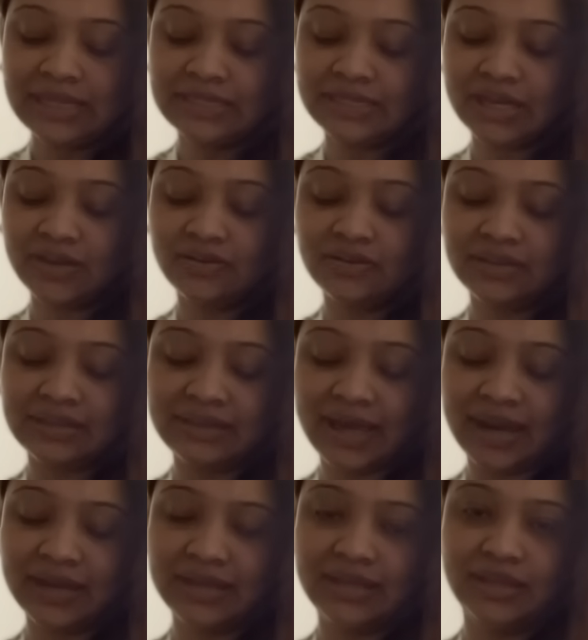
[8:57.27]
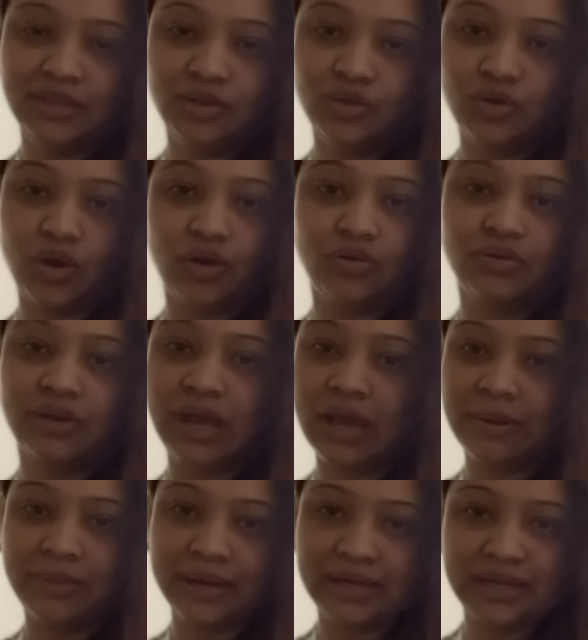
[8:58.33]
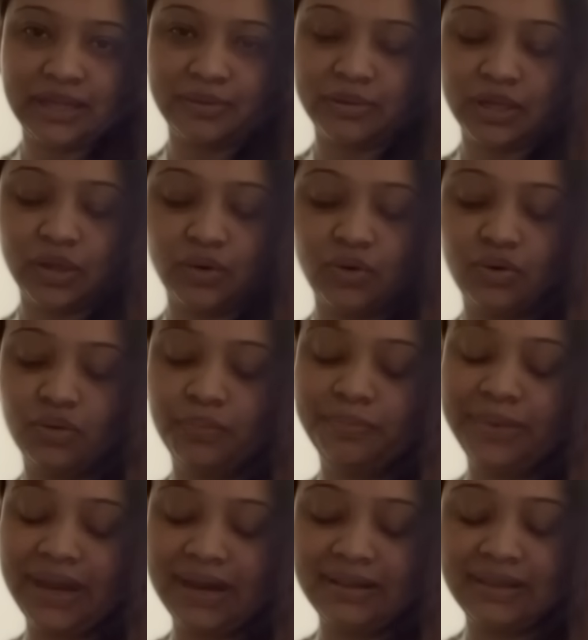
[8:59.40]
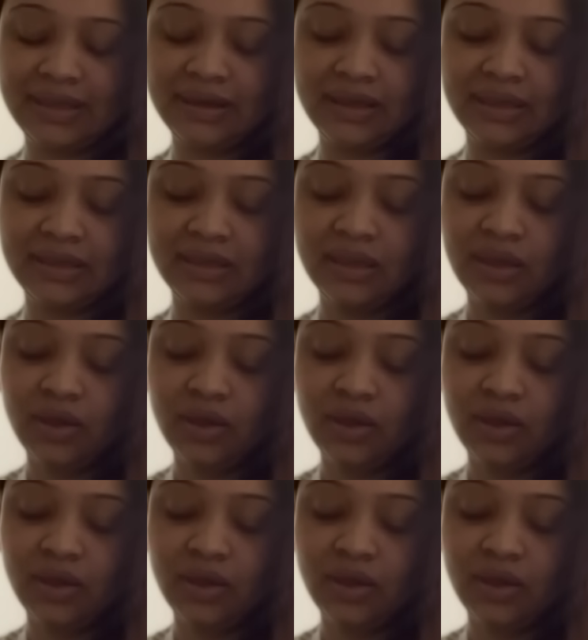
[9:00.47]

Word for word: যে হোক তারেক কিন্তু কখনো খাবার নিয়ে আমাকে কোনো প্যারা দেয় নাই